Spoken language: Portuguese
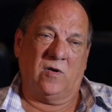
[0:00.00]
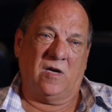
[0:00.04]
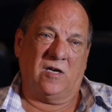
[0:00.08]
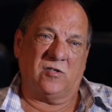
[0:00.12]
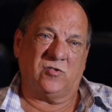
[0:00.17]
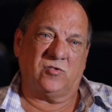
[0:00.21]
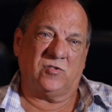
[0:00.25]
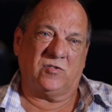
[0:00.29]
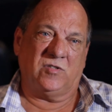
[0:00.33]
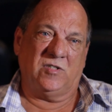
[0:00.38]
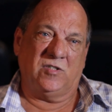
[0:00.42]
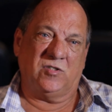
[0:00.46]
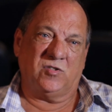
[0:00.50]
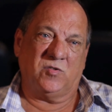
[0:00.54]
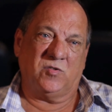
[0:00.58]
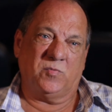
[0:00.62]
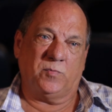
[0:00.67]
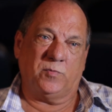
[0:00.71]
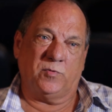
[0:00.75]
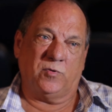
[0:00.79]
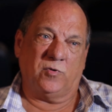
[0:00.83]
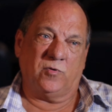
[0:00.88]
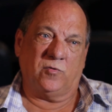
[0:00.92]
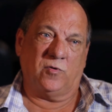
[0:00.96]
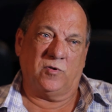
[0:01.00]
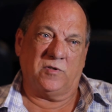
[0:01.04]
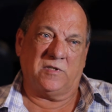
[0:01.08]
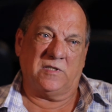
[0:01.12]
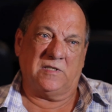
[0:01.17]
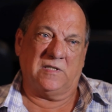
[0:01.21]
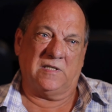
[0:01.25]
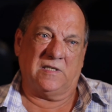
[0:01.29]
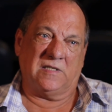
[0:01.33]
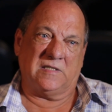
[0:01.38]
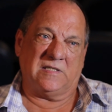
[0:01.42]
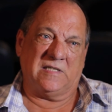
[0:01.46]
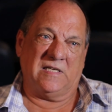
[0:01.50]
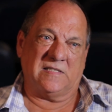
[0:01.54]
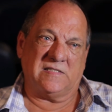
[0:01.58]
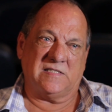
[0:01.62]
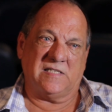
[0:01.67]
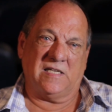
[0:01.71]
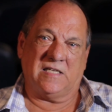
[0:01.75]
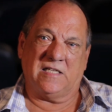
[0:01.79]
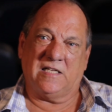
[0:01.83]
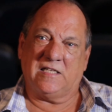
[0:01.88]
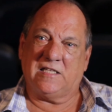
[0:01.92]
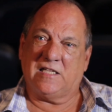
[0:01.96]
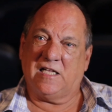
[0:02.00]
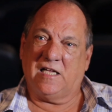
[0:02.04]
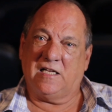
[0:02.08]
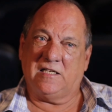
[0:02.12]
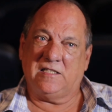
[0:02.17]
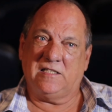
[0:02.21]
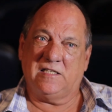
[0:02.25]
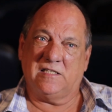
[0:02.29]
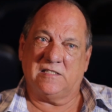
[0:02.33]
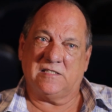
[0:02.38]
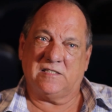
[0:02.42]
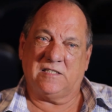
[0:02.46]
acho que isso por conta da, que as secretarias